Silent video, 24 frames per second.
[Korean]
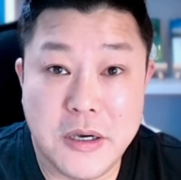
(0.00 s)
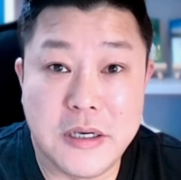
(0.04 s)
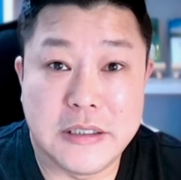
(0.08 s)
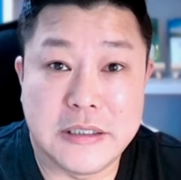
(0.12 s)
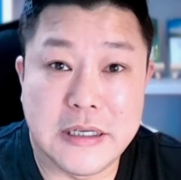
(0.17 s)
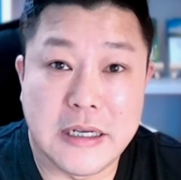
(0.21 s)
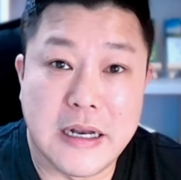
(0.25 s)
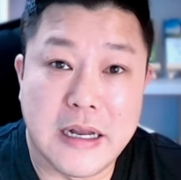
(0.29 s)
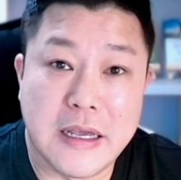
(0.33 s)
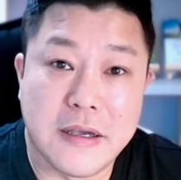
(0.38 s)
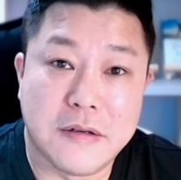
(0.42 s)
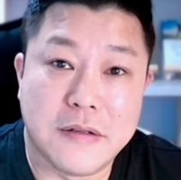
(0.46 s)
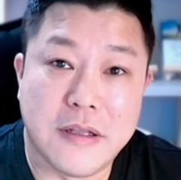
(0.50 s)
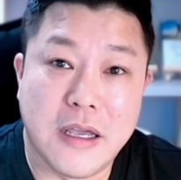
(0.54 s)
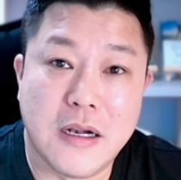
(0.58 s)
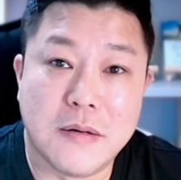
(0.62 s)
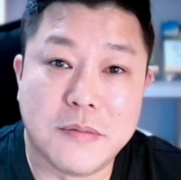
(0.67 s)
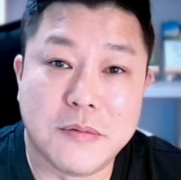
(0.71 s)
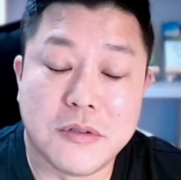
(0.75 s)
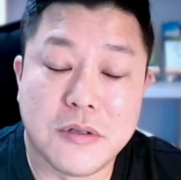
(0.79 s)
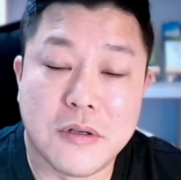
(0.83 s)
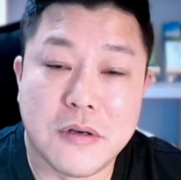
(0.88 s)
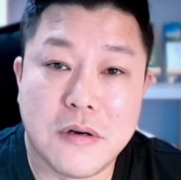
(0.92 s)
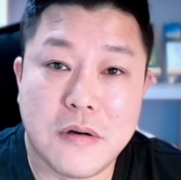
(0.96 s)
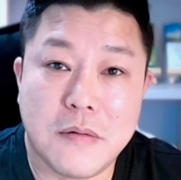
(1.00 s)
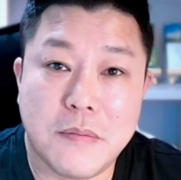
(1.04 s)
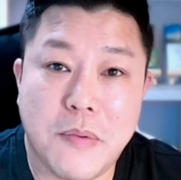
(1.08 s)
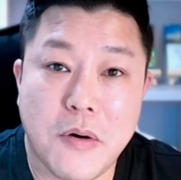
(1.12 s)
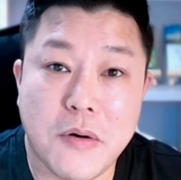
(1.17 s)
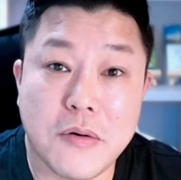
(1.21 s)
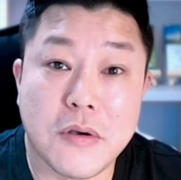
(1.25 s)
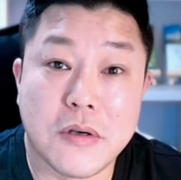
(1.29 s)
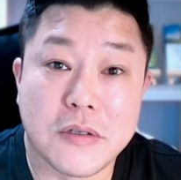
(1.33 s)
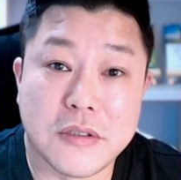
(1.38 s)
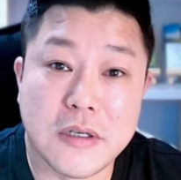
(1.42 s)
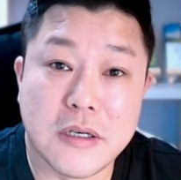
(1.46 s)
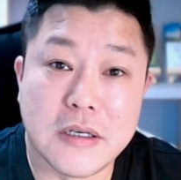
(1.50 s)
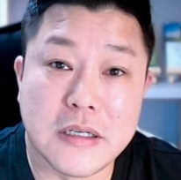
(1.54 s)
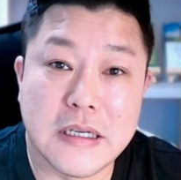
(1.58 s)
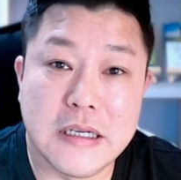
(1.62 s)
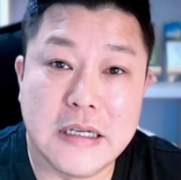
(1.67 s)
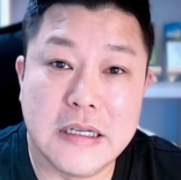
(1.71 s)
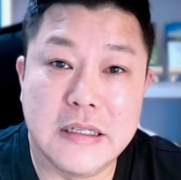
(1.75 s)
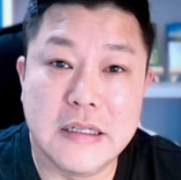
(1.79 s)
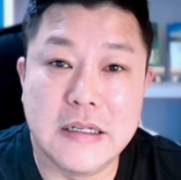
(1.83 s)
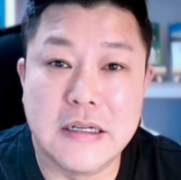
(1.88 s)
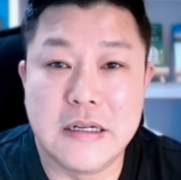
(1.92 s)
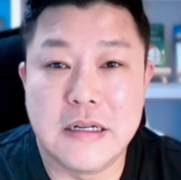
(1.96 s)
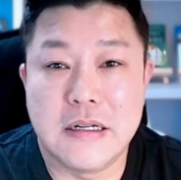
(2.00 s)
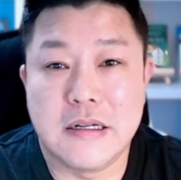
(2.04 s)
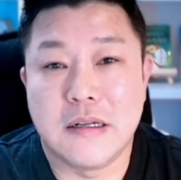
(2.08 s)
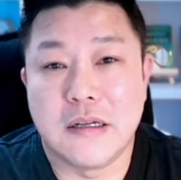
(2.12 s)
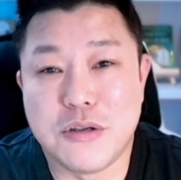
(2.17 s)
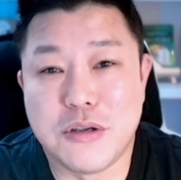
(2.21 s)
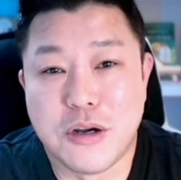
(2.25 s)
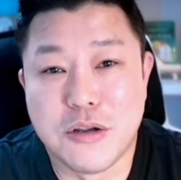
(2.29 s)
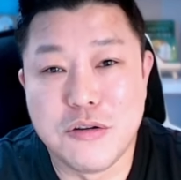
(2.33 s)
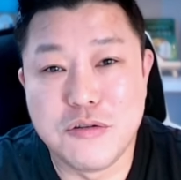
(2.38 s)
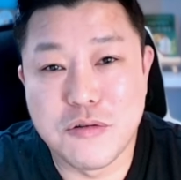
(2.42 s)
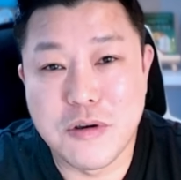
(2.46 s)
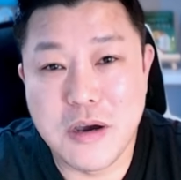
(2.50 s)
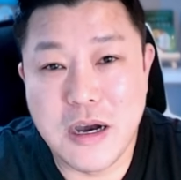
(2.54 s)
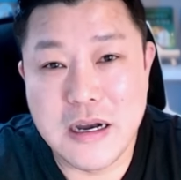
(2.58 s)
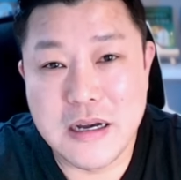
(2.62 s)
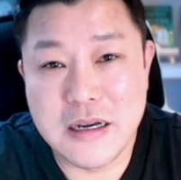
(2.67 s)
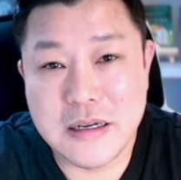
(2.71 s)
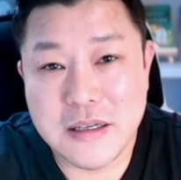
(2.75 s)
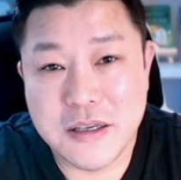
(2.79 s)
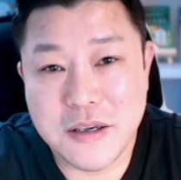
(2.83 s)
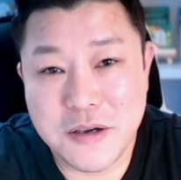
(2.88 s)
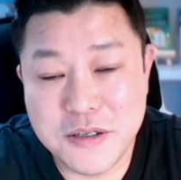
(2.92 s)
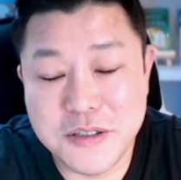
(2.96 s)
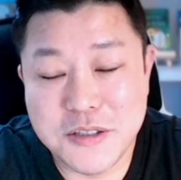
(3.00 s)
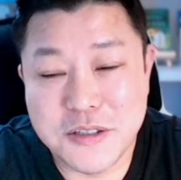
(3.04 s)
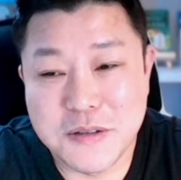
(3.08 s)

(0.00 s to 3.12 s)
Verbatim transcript: 좀 껴있잖아요. 내일부터 본격적인 추석 연휴가